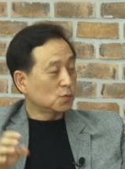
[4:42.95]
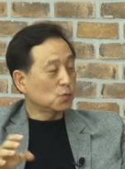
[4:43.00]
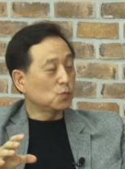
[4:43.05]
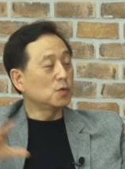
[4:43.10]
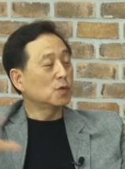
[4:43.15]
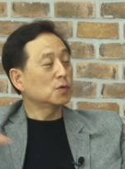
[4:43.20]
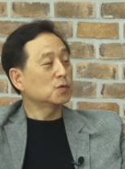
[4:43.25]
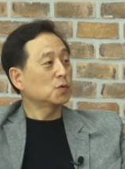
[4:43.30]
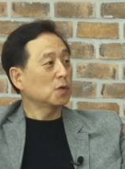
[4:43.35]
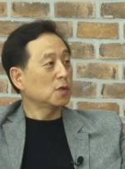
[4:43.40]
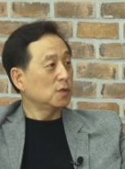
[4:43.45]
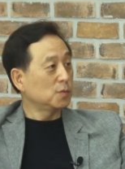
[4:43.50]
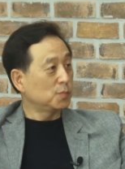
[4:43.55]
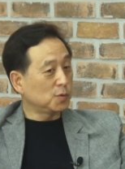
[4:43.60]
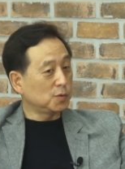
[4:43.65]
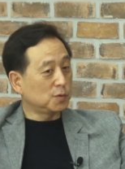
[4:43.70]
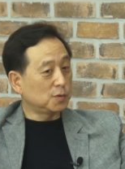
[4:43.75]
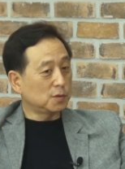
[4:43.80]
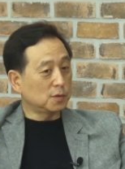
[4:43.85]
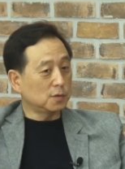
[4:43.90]
또 운영 쪽에 있는
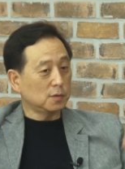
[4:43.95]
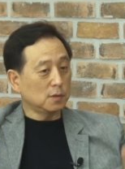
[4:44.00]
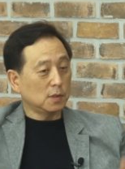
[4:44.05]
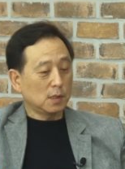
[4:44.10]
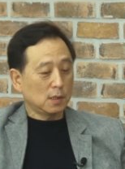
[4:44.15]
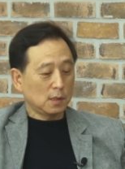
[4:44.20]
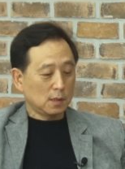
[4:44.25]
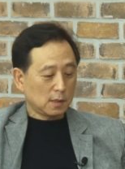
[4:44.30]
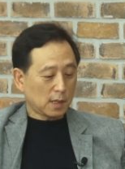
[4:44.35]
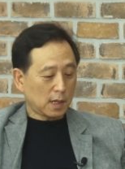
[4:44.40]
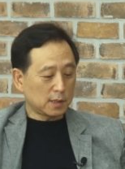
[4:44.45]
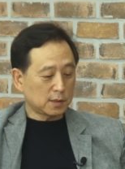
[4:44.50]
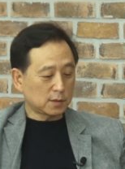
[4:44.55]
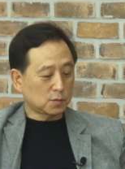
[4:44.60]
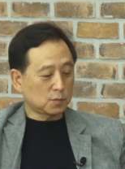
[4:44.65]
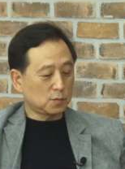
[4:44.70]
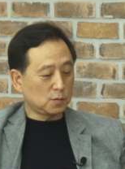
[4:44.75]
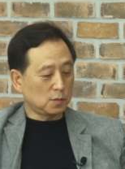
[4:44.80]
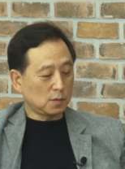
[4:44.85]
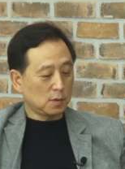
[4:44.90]
분들은
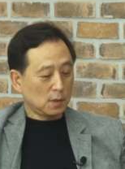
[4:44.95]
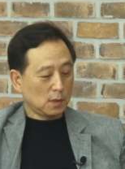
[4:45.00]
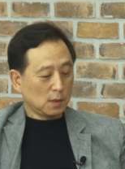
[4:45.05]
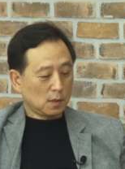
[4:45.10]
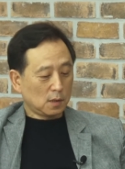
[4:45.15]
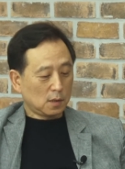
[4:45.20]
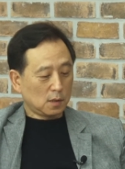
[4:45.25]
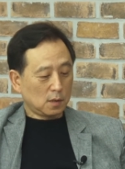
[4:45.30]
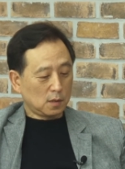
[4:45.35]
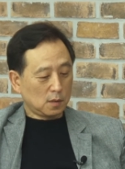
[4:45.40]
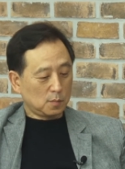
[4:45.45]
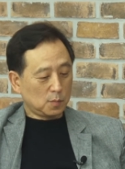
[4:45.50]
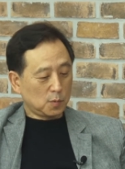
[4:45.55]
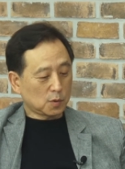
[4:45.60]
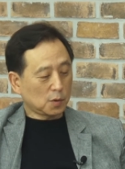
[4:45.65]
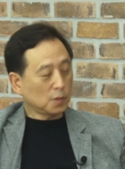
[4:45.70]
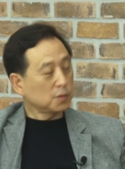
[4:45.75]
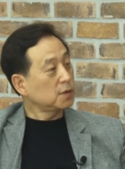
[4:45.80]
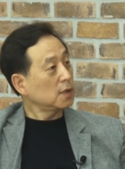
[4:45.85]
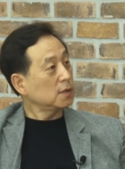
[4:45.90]
아직도 어, 뭐
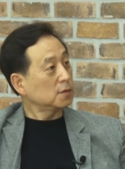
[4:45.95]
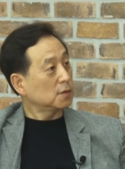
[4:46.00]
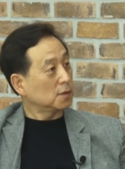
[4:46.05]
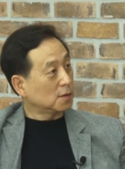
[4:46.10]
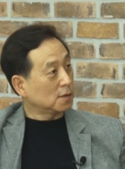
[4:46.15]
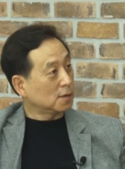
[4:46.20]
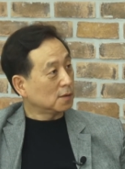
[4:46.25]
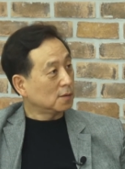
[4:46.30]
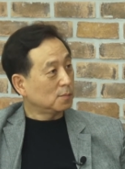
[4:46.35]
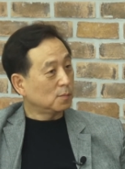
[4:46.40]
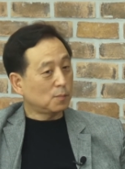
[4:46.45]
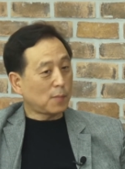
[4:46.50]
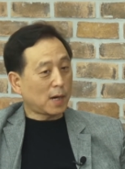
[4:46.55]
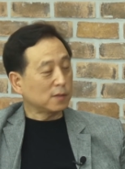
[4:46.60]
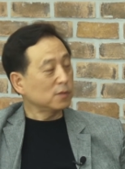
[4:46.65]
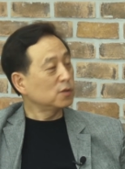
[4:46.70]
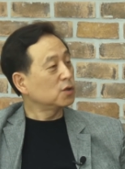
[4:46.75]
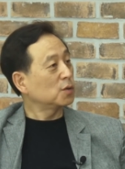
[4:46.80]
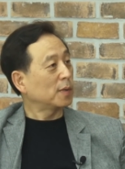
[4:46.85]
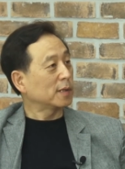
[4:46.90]
컨테이너
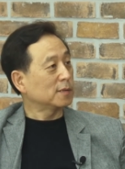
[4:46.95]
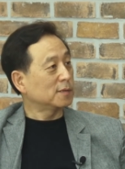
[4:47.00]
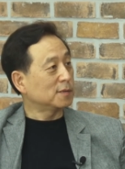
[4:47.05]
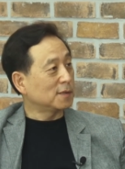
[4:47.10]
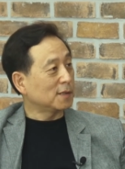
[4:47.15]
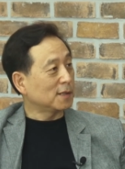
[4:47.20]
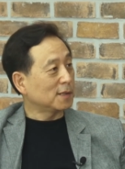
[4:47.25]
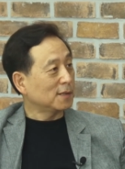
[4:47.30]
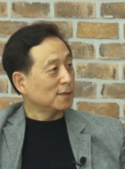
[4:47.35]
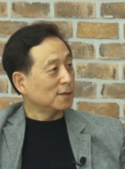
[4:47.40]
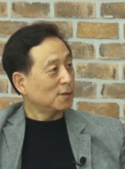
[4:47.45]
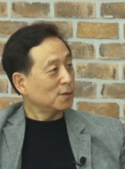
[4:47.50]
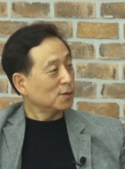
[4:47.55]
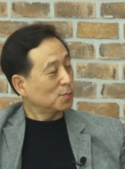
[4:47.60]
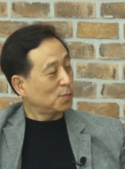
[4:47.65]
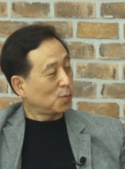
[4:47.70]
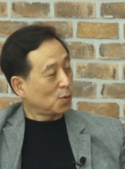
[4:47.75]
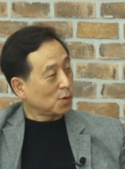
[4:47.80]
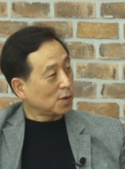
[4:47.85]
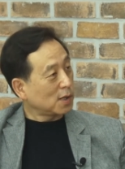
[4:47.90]
말은 들어봤는데 어, 이게
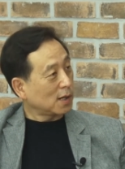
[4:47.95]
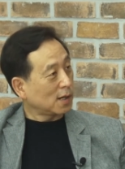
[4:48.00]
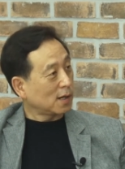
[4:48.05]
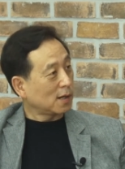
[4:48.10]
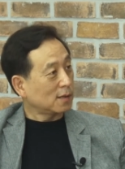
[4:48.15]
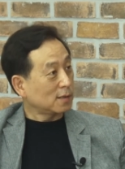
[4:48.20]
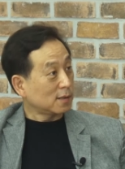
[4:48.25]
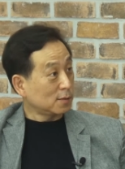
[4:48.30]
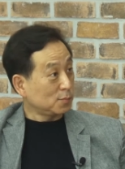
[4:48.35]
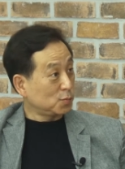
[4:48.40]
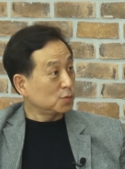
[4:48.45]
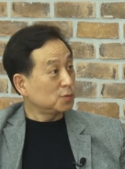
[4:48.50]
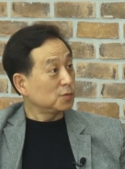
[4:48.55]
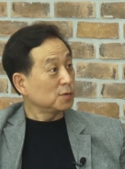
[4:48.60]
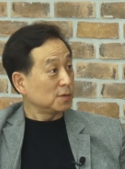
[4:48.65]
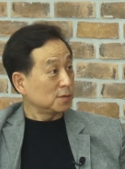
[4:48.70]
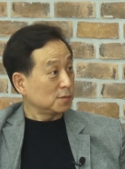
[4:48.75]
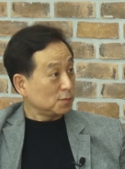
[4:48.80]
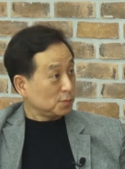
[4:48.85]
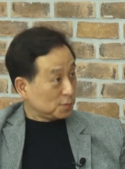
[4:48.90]
뭔가라는 분도
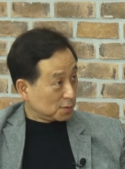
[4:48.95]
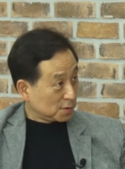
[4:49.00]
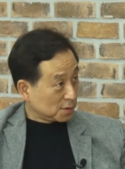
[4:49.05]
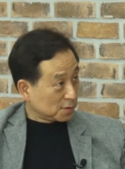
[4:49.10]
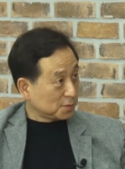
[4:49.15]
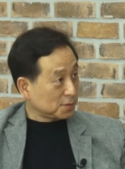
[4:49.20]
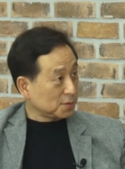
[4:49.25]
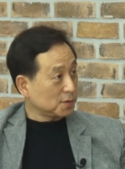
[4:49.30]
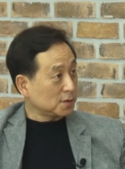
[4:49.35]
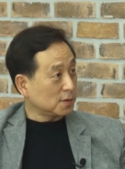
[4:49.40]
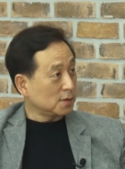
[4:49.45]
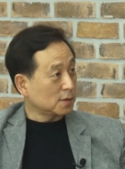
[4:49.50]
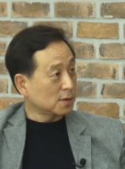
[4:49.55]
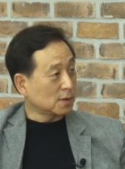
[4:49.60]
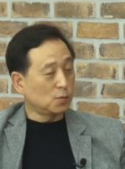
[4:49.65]
있을 수 있거든요. 그니까 네.